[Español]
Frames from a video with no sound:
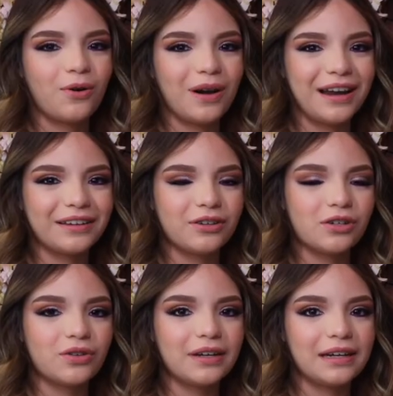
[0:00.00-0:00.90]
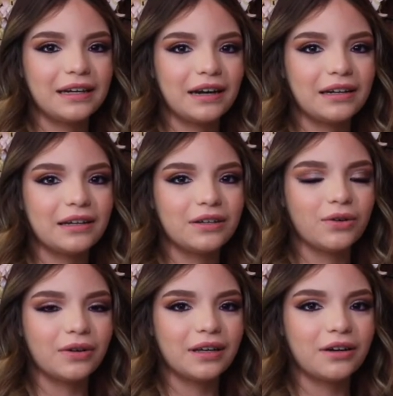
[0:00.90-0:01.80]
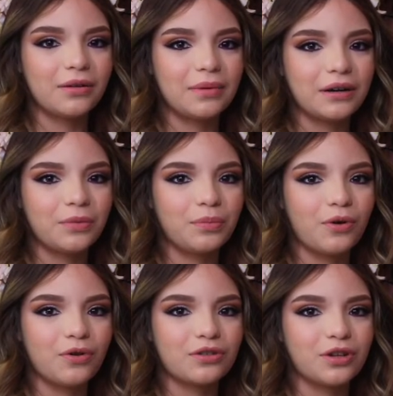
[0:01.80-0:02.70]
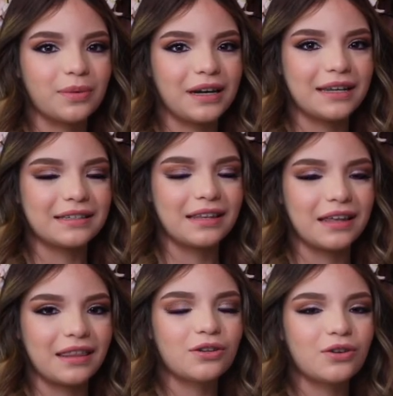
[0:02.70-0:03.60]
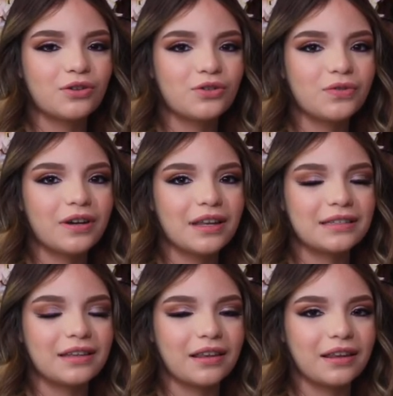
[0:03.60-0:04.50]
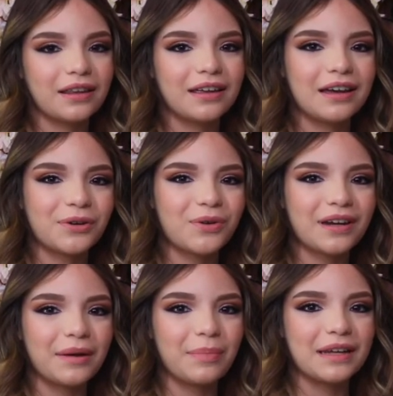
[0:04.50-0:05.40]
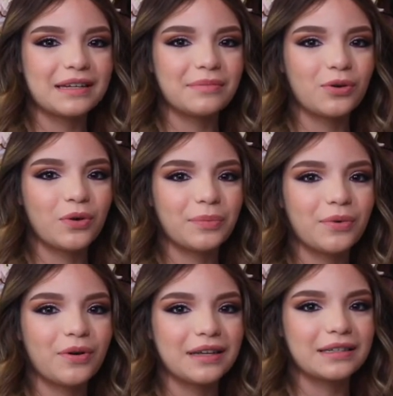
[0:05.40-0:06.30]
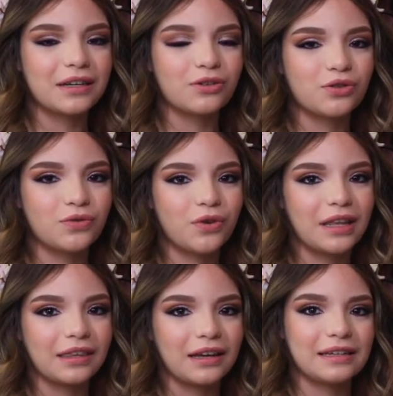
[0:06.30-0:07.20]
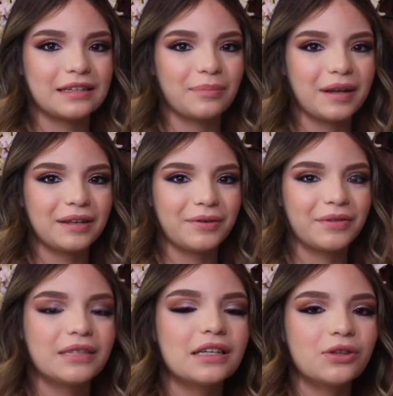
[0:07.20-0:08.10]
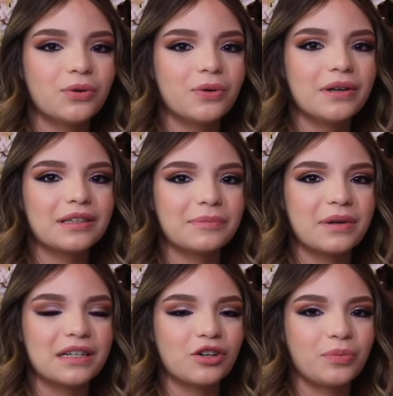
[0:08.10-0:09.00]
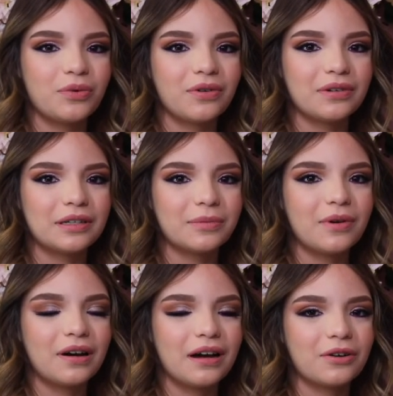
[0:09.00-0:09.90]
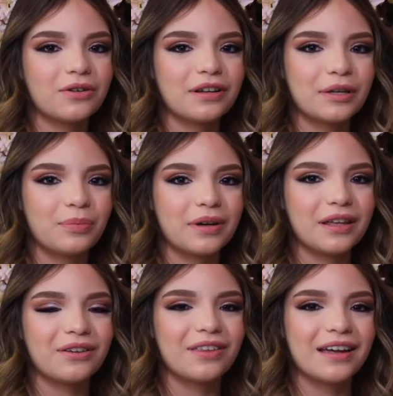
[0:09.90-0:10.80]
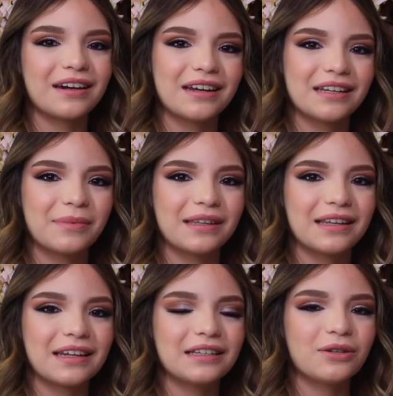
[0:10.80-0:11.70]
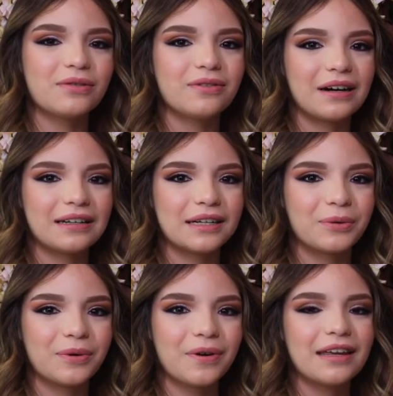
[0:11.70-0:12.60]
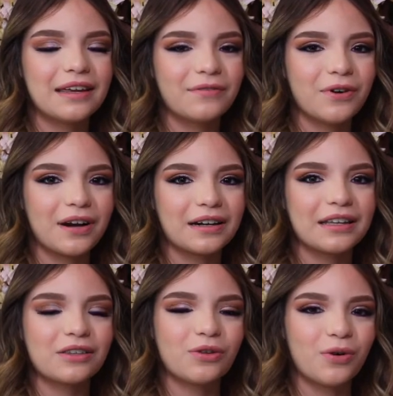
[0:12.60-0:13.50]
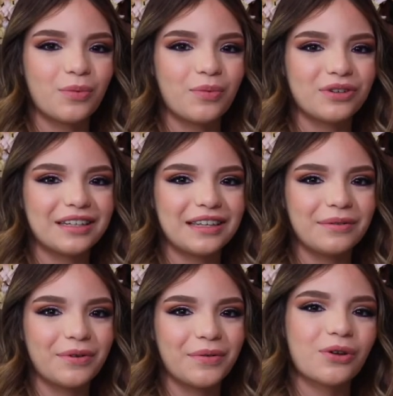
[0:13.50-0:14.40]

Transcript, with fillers: Hola, yo soy Hilary y hoy quiero hablar un poco sobre la ansiedad. Yo sufro de ansiedad y algo que le pasa a mi cuerpo es que yo sufro de ataques de pánico. Si tú estás pasando por lo mismo, algo que te puede ayudar es mantenerte en un lugar seguro y enfocarte en todo lo positivo.